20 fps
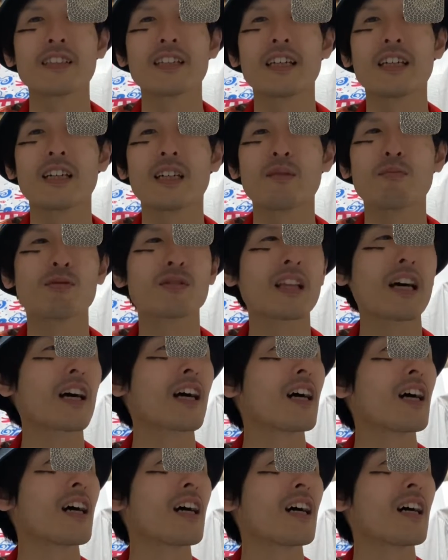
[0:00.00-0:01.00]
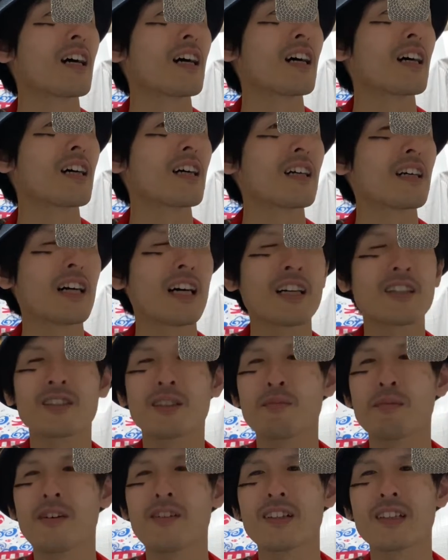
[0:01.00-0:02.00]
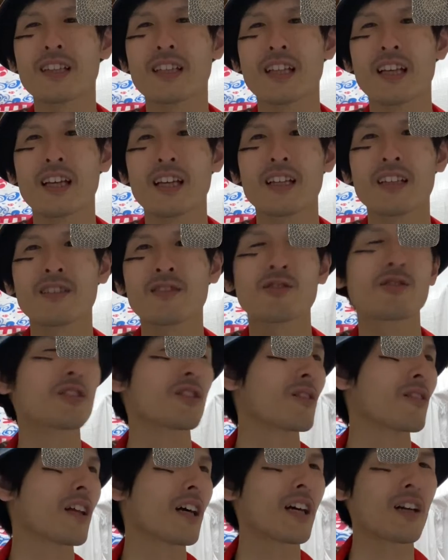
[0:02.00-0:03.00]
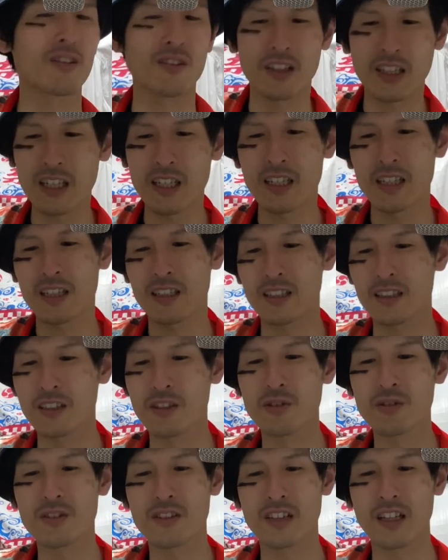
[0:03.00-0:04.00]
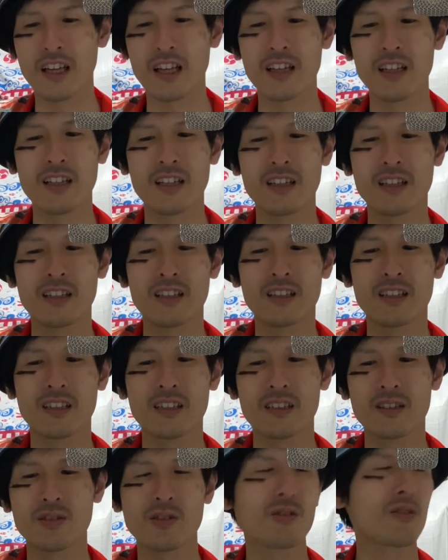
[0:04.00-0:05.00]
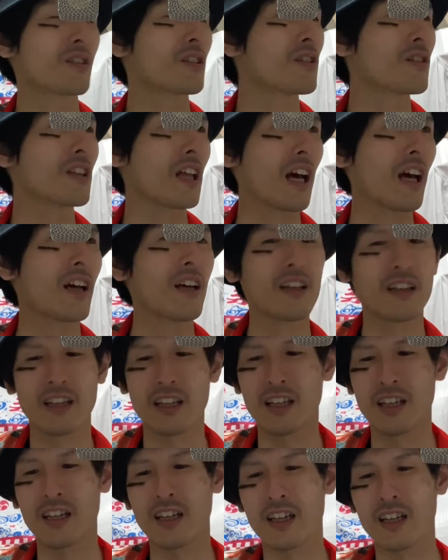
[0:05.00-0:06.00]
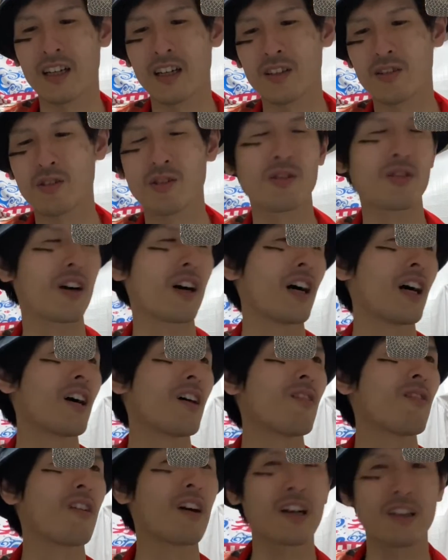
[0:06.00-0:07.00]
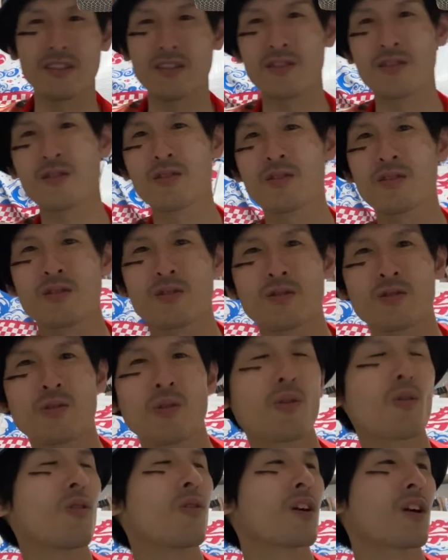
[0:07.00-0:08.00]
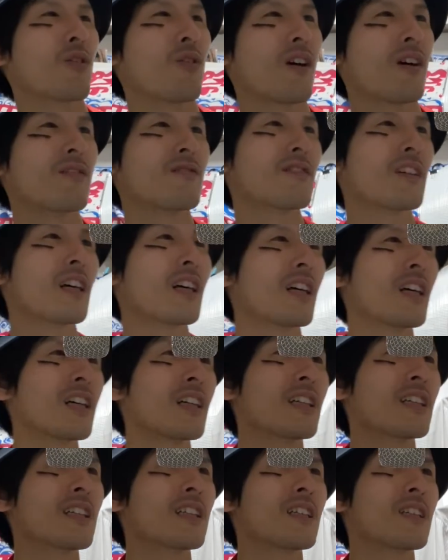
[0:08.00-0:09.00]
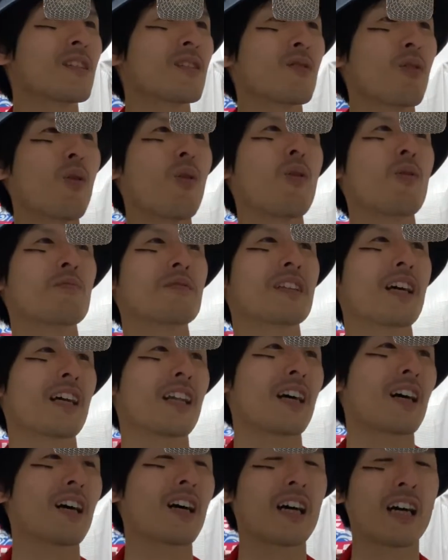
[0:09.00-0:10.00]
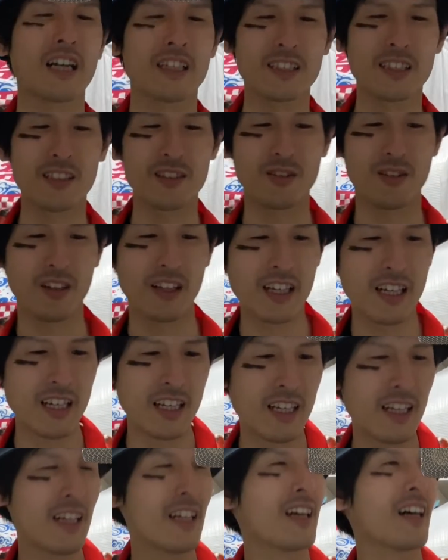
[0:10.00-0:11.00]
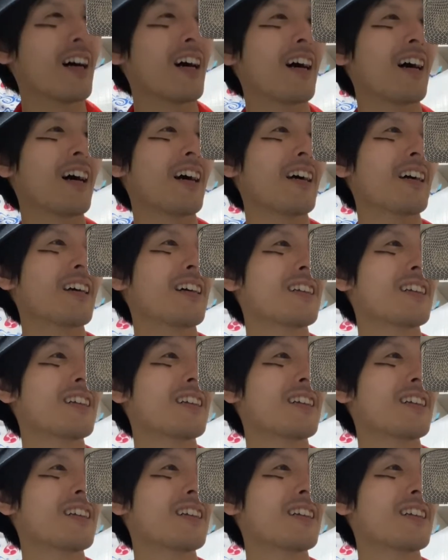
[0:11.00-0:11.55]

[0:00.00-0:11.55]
えー、豚が歩き回って、土の中をね、匂って、その匂いで、えー、トリュフがわかる。ここ掘れワンワン法みたいな感じですよね。はい。